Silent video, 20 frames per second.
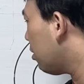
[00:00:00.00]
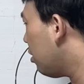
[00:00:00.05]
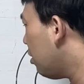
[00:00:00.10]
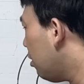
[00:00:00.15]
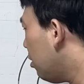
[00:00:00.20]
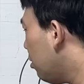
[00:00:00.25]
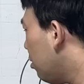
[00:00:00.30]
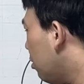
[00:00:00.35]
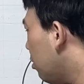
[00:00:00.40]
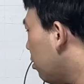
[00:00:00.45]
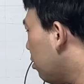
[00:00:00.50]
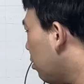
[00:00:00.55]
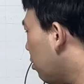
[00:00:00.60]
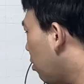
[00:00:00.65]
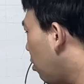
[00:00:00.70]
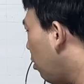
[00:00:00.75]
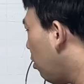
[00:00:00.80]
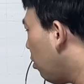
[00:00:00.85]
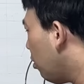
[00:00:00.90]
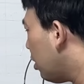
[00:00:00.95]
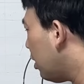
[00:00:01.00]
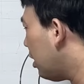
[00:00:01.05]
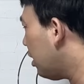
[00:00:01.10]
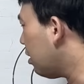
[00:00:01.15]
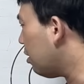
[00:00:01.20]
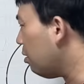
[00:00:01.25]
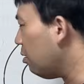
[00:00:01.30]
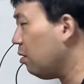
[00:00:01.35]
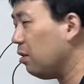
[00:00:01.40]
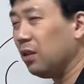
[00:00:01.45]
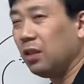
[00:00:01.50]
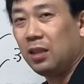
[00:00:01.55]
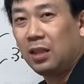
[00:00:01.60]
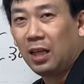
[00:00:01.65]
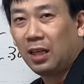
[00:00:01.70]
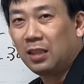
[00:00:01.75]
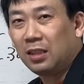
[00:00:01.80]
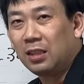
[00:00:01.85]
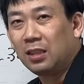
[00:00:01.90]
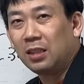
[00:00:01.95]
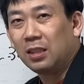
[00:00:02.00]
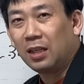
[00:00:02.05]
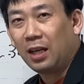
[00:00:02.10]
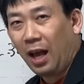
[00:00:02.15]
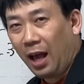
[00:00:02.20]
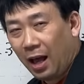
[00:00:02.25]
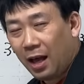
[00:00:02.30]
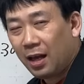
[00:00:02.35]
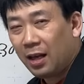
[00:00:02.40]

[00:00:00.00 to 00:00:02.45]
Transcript: 9個を引くんですが、